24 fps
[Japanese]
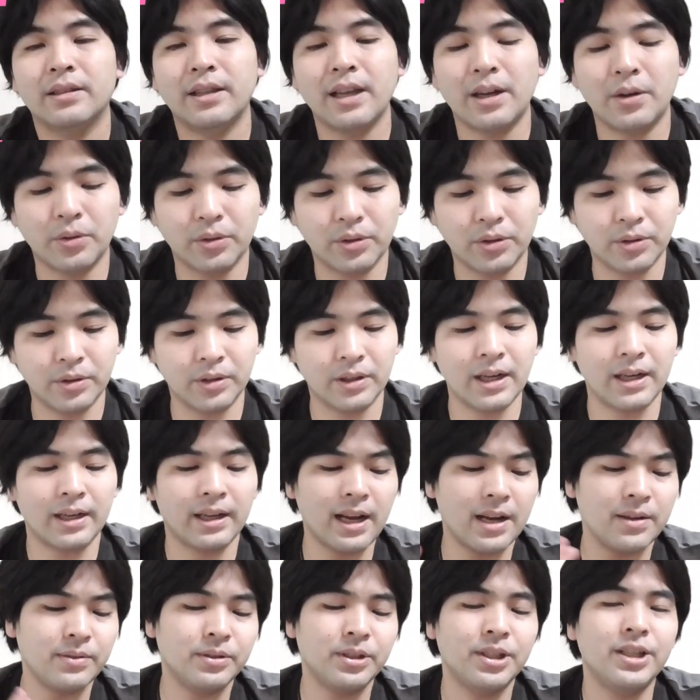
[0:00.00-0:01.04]
と。で、この
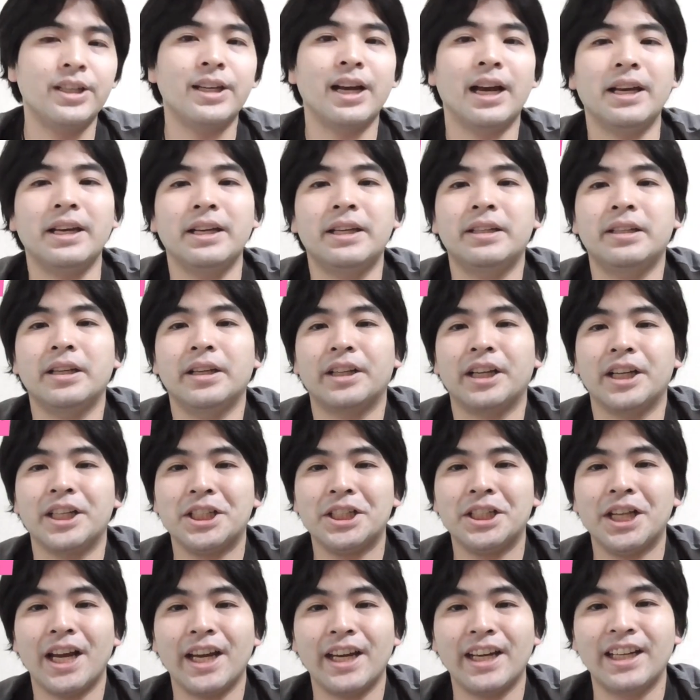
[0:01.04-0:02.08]
ガウディが生きてた
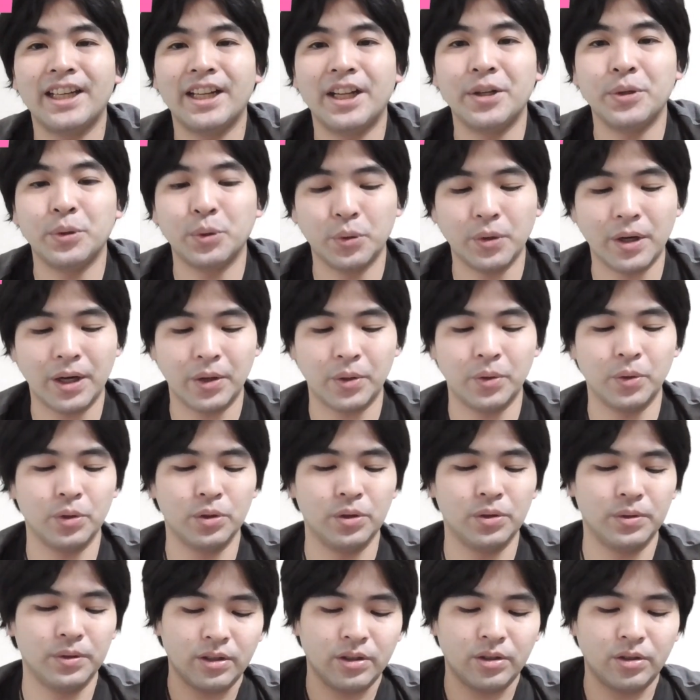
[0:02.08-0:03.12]
時代っていうのは、こ
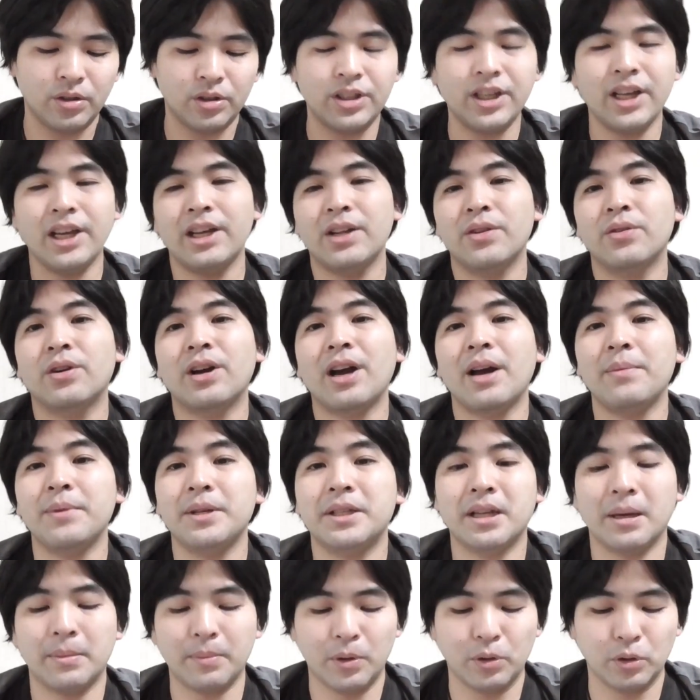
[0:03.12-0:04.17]
う、女性の
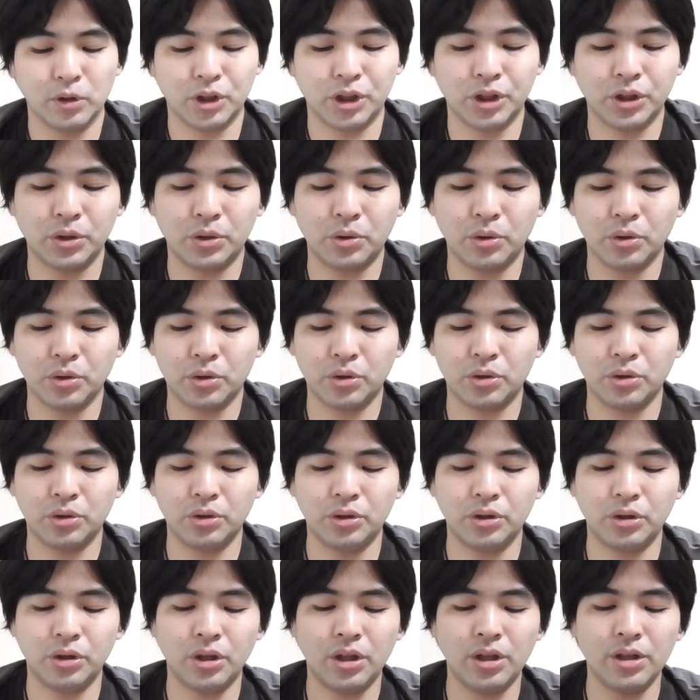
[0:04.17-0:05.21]
神様を信仰す
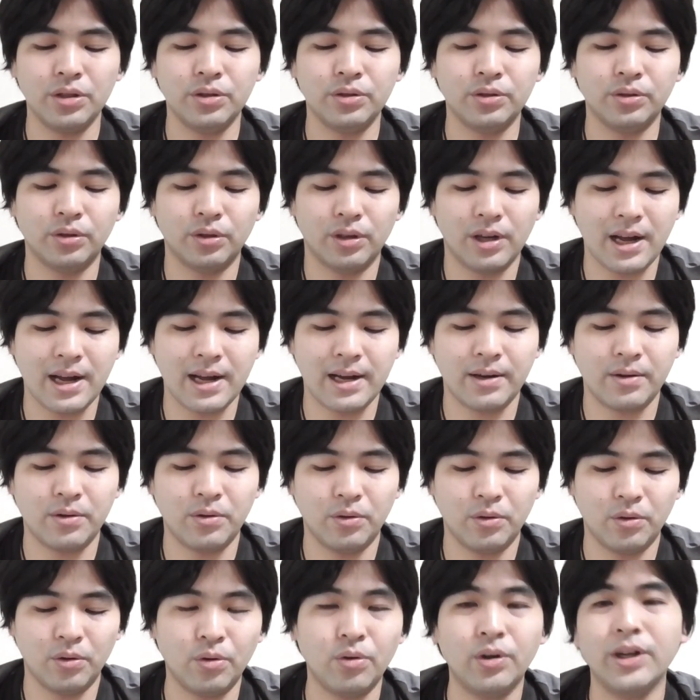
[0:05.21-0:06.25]
るっていうのが、
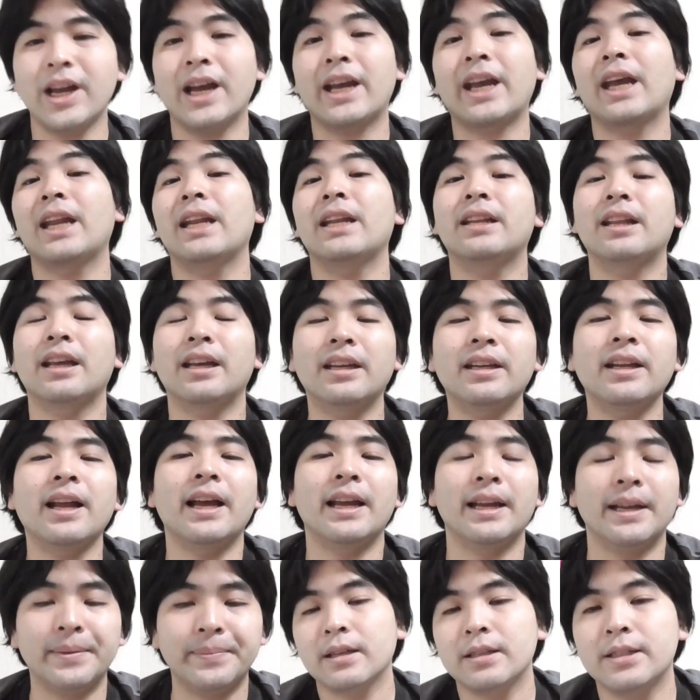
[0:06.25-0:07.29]
こう、公にできな
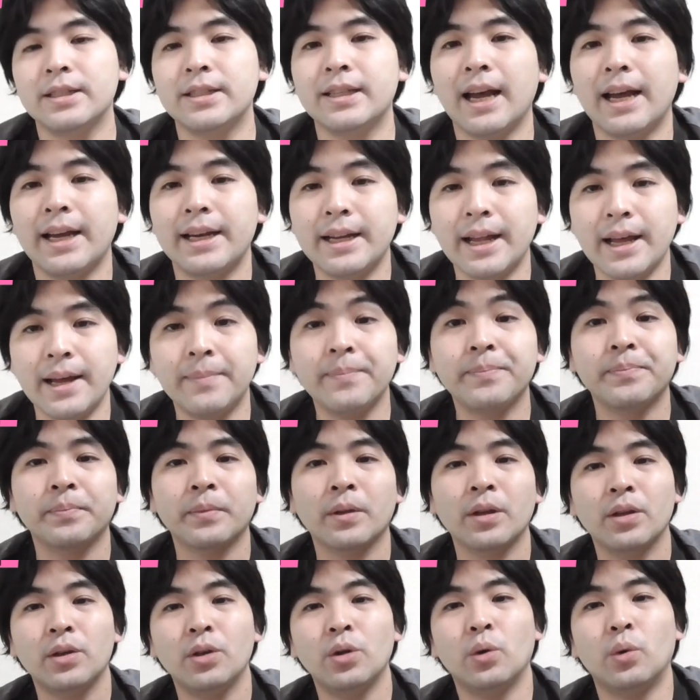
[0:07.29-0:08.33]
い時代で、
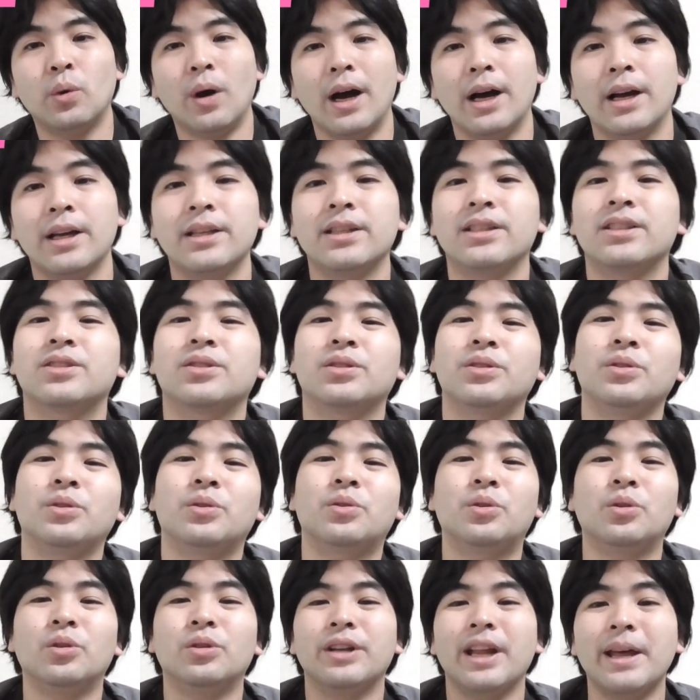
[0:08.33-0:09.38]
要はそれ
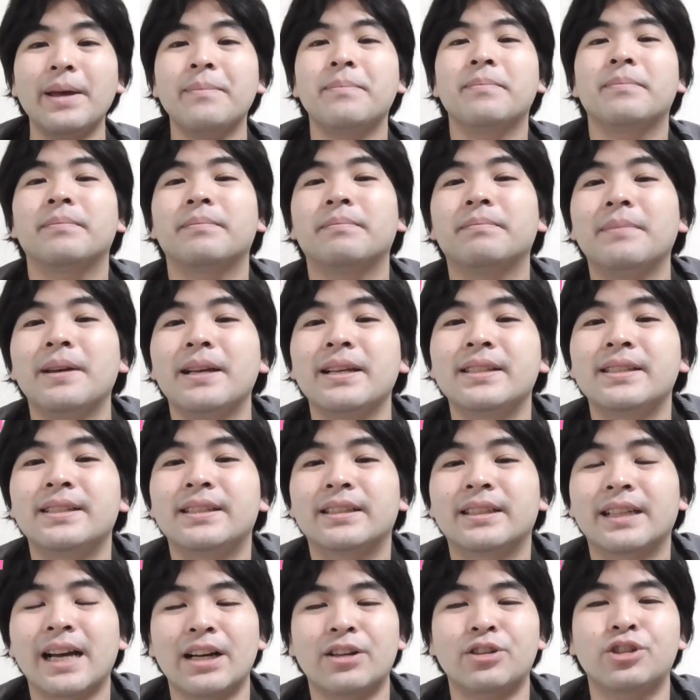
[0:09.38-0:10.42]
をこうねメス
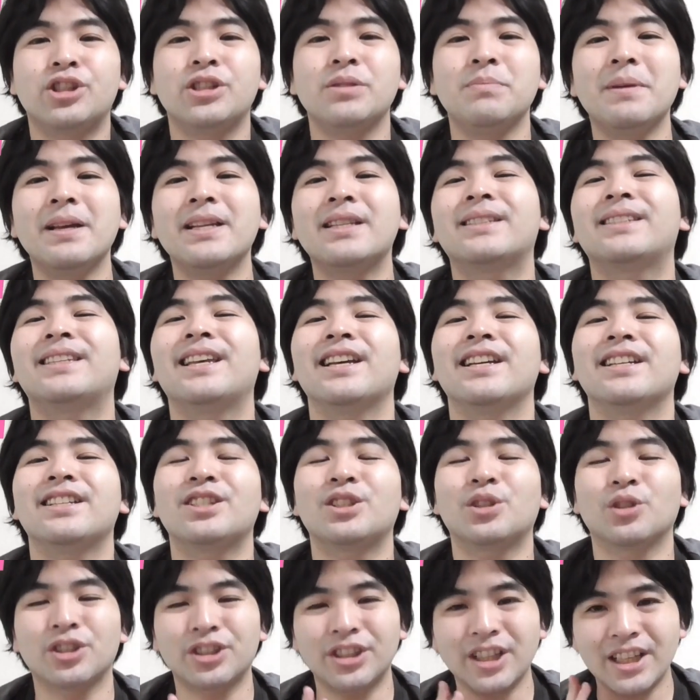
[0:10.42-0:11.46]
隠し
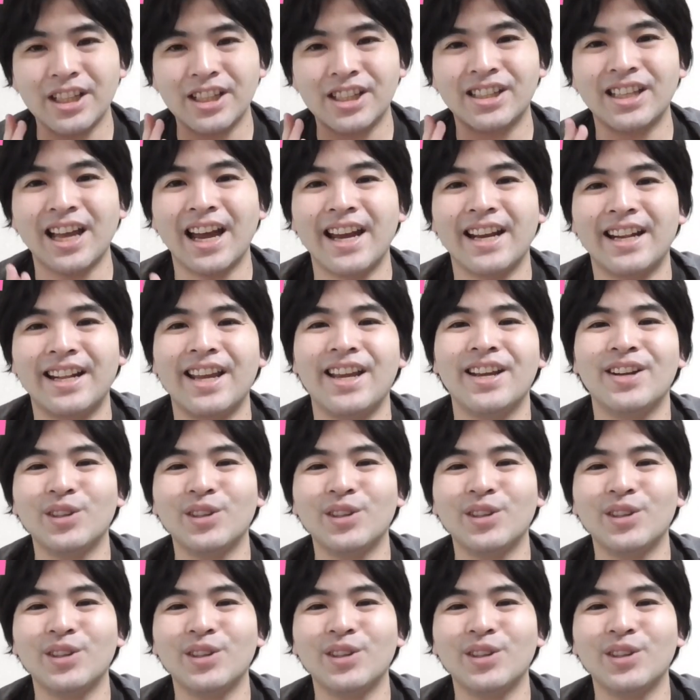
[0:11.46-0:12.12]
メッセージとして伝えてい